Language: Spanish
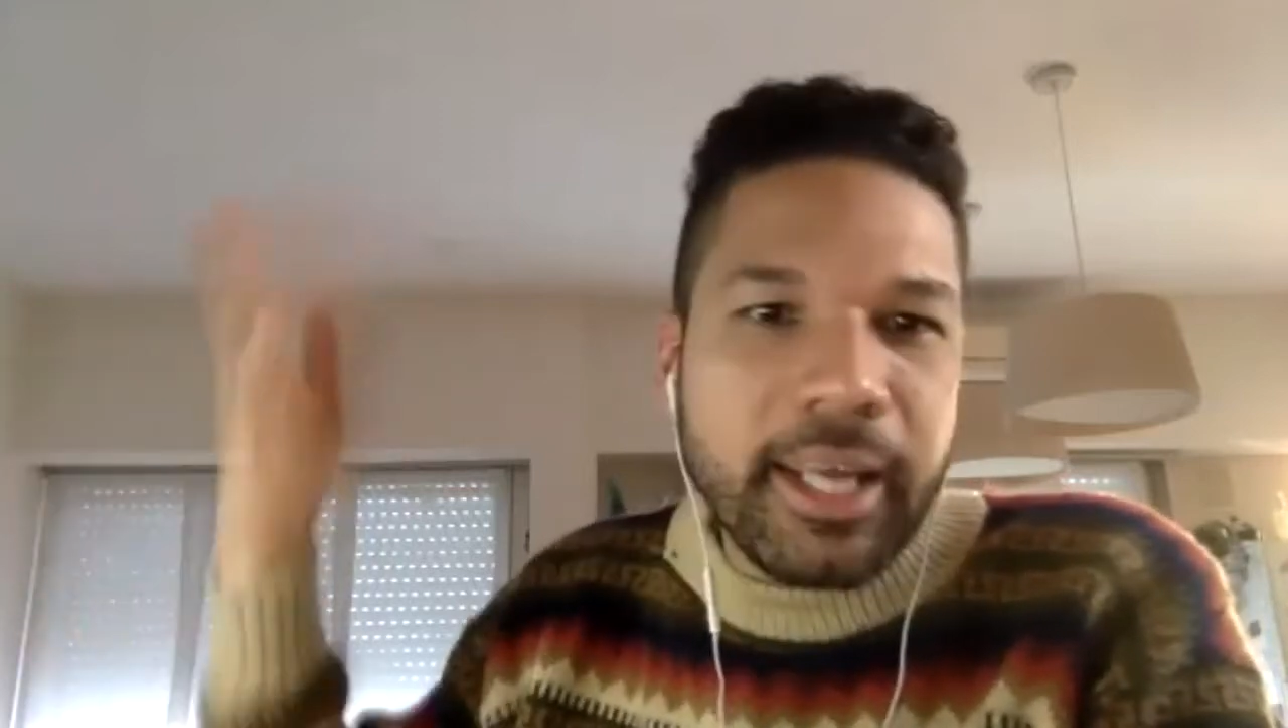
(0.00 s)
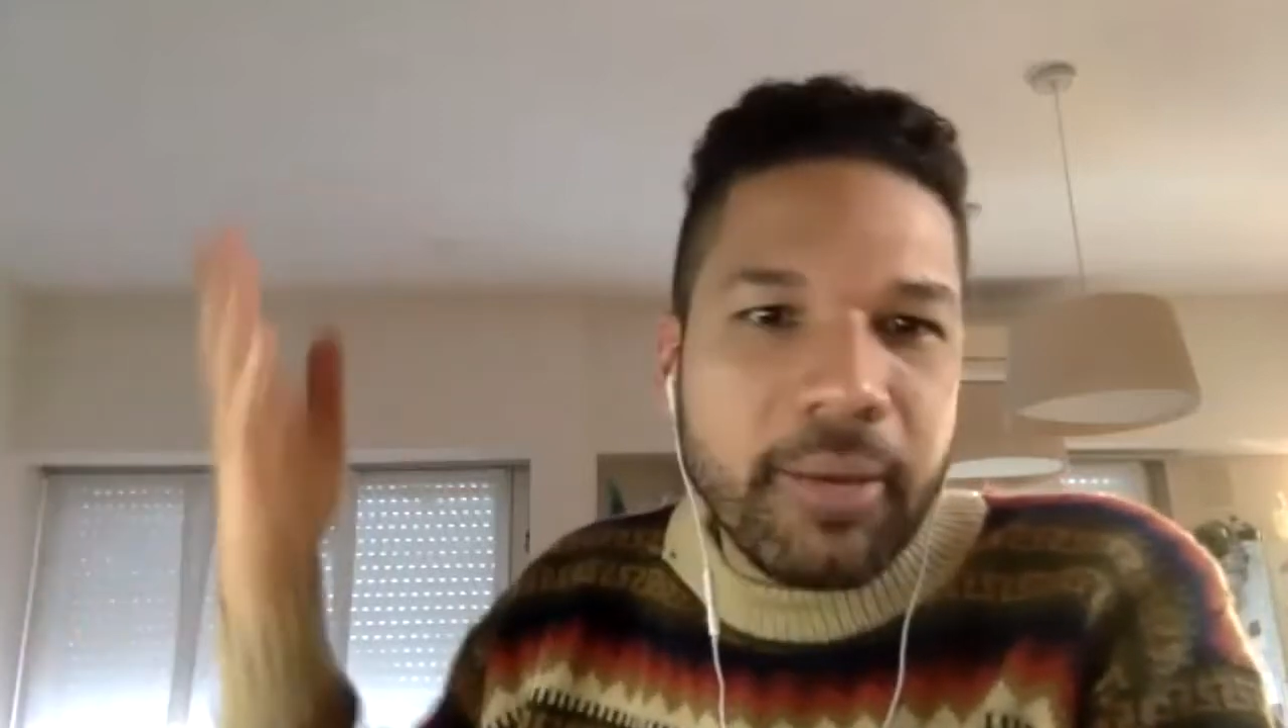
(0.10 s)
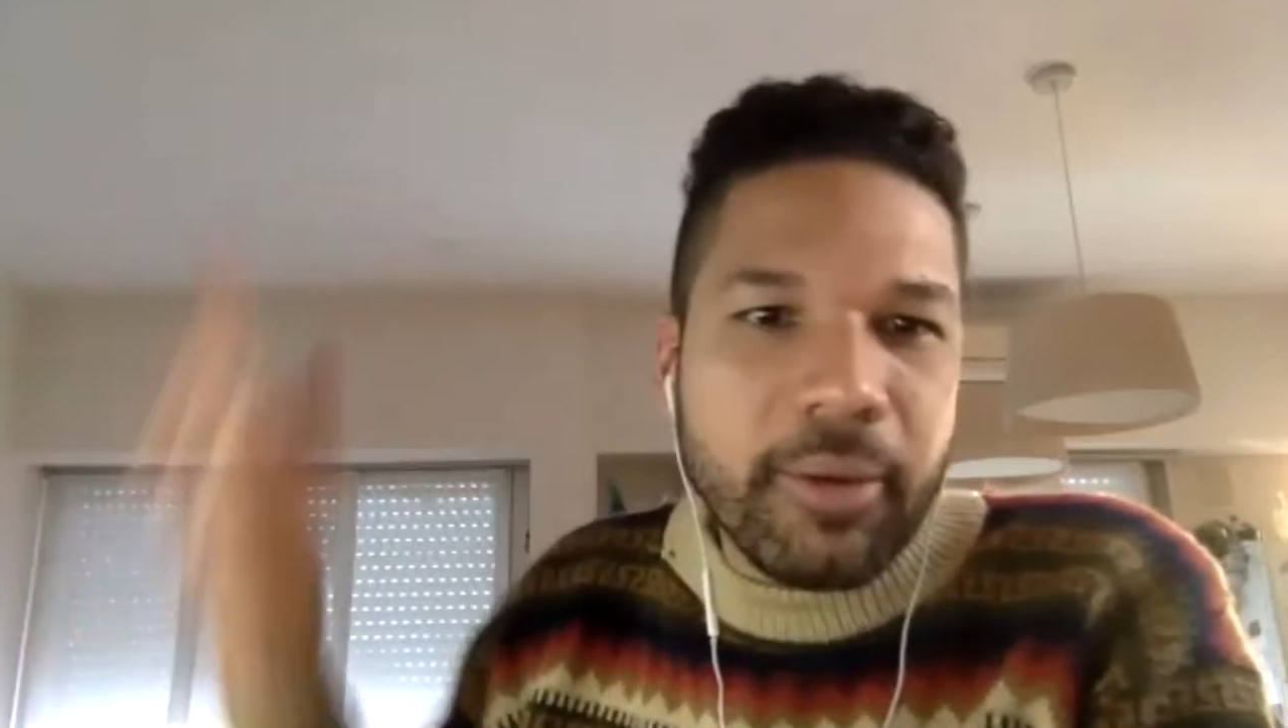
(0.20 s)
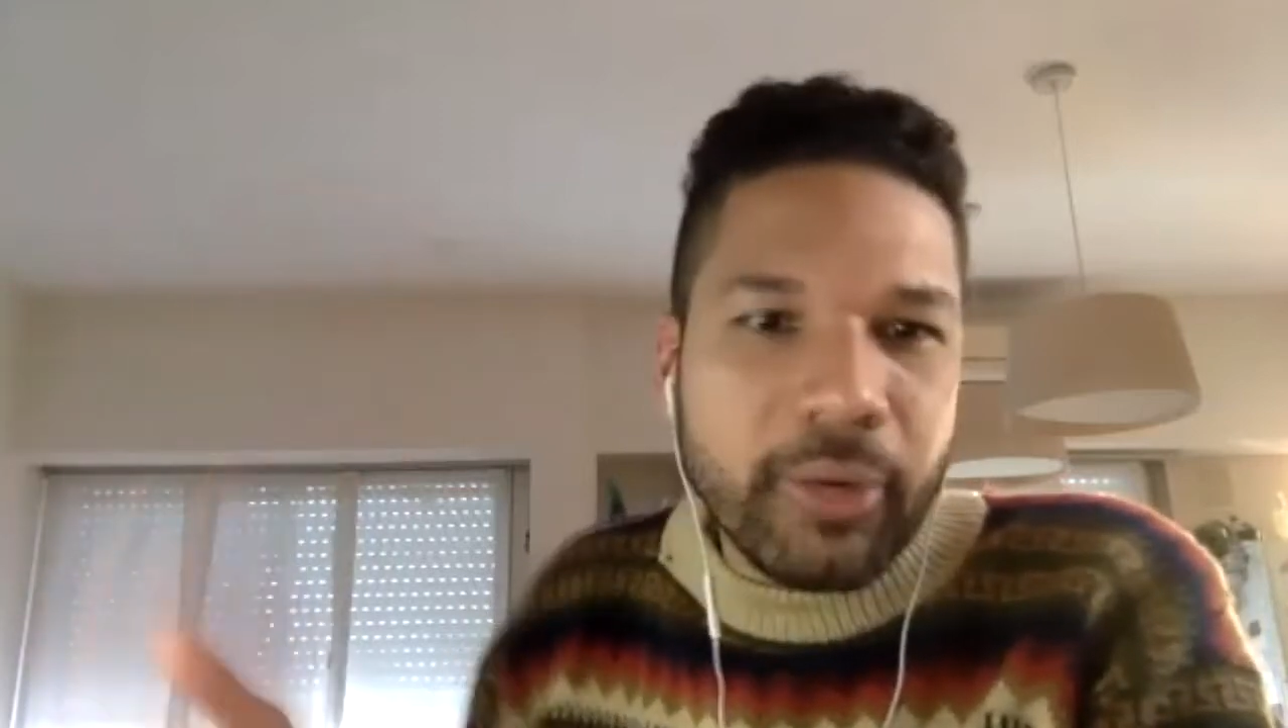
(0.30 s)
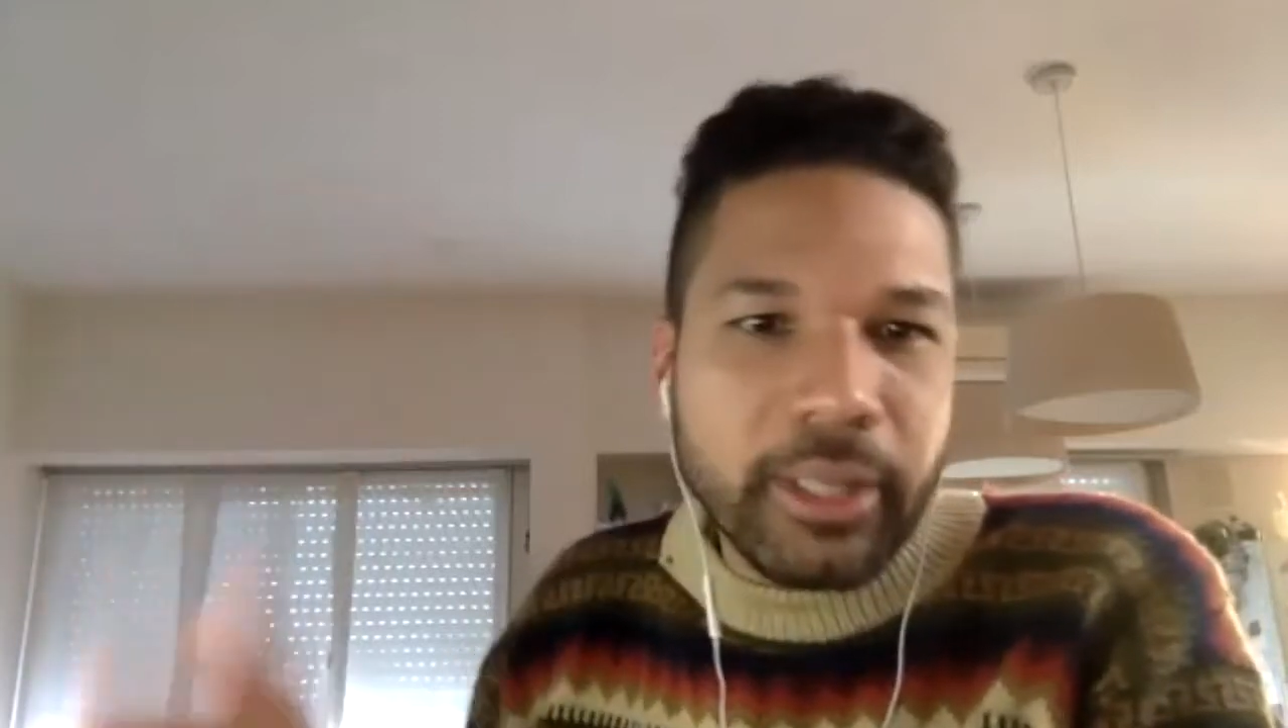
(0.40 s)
que, bueno,